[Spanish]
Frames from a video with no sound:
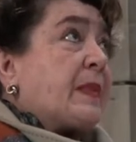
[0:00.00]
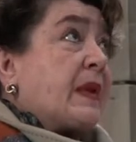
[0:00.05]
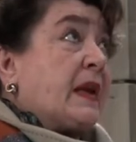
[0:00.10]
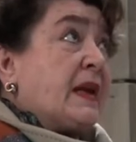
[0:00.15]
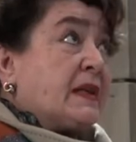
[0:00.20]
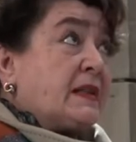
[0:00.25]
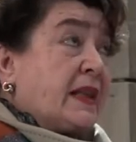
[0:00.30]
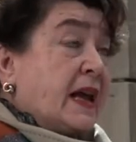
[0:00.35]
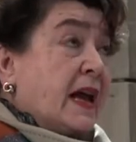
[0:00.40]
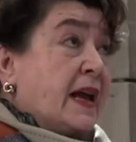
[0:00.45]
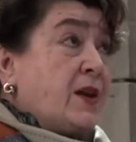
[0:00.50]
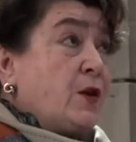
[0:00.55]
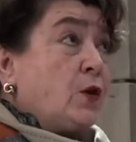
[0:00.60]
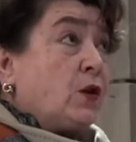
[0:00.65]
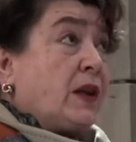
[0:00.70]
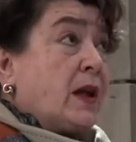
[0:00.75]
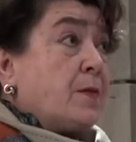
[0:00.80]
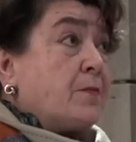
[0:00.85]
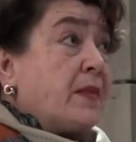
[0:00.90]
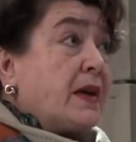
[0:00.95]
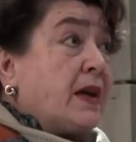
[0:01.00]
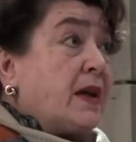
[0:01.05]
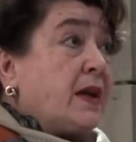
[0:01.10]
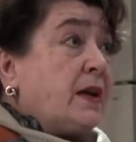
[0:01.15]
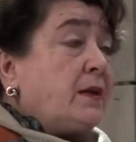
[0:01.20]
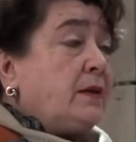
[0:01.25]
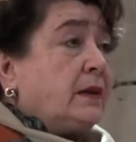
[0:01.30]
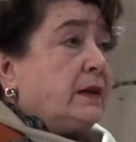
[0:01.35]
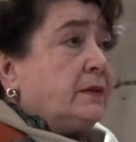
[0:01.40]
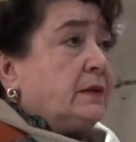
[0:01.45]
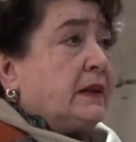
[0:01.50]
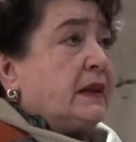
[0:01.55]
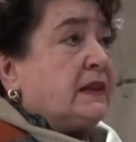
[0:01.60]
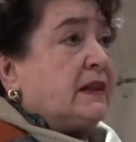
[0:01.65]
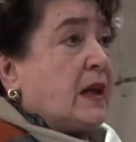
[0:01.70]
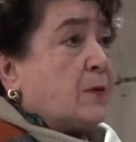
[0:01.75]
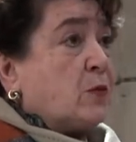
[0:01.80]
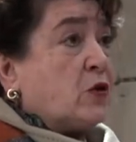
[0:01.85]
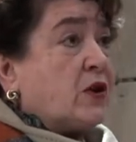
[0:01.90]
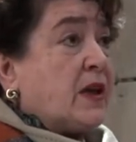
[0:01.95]
Este año también
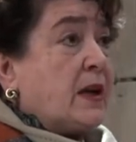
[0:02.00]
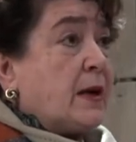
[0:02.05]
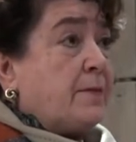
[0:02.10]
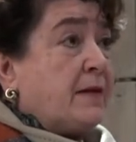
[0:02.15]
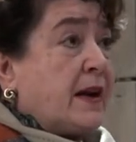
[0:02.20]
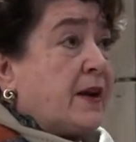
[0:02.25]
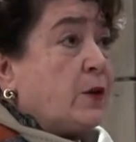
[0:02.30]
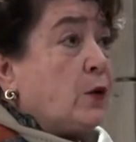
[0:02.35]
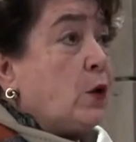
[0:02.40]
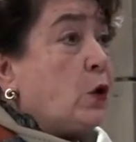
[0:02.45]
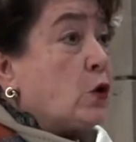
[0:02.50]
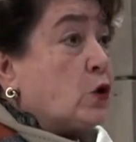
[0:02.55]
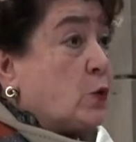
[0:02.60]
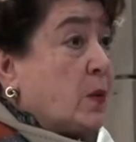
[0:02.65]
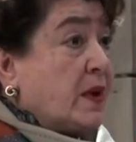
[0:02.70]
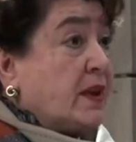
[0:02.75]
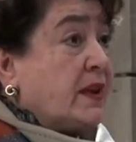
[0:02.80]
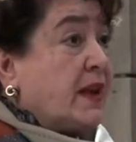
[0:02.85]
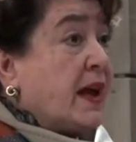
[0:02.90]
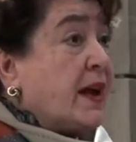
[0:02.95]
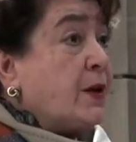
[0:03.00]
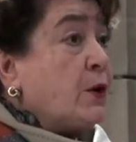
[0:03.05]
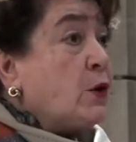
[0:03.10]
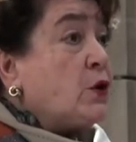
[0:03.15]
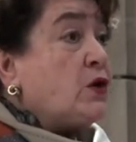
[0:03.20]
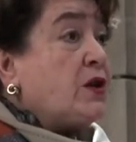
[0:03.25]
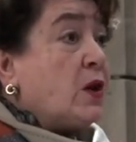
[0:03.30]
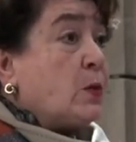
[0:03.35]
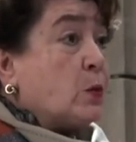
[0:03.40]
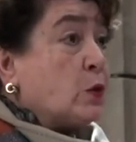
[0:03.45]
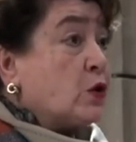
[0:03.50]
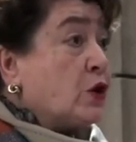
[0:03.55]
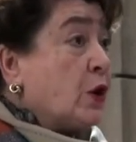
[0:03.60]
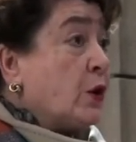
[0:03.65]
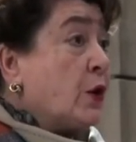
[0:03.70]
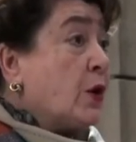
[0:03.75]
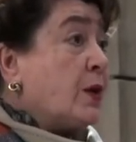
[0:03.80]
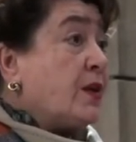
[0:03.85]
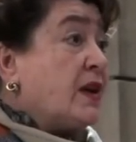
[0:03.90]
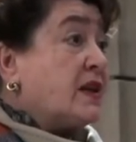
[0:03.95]
estamos celebrando los 20 años del
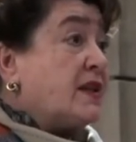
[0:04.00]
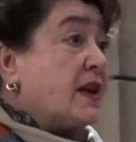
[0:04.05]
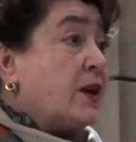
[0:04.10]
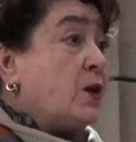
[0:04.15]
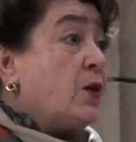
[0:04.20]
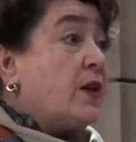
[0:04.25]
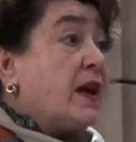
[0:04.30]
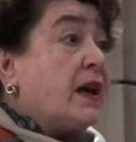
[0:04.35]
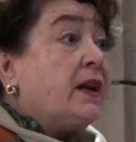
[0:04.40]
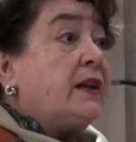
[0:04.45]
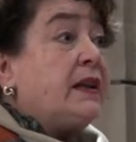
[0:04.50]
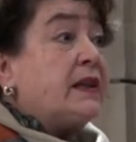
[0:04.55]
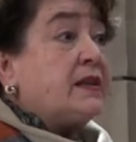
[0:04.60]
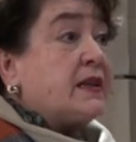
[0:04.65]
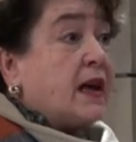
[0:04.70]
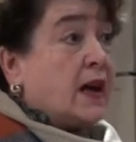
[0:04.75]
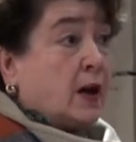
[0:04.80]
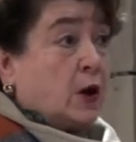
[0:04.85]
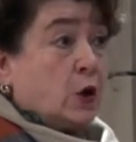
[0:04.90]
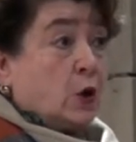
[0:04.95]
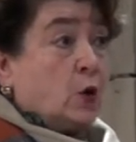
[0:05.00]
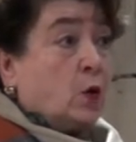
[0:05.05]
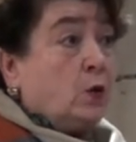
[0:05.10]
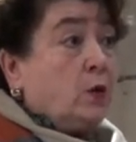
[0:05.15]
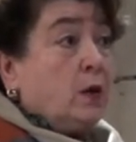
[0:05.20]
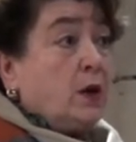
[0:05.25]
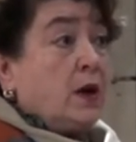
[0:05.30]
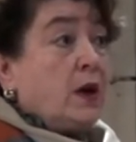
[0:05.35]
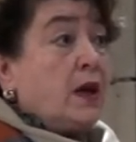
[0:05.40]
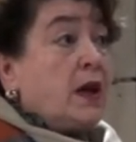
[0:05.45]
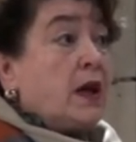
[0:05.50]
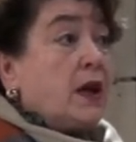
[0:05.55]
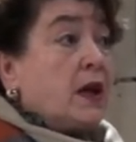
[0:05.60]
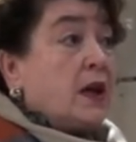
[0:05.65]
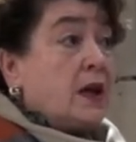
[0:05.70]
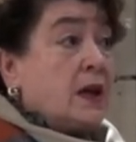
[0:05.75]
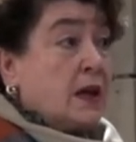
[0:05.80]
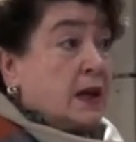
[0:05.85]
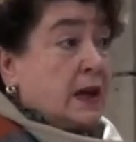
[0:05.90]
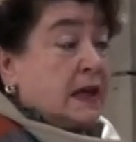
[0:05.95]
Museo Diocesano de Arte Sacro
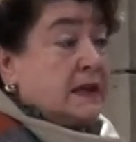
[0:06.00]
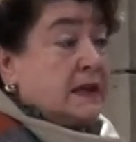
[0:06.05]
y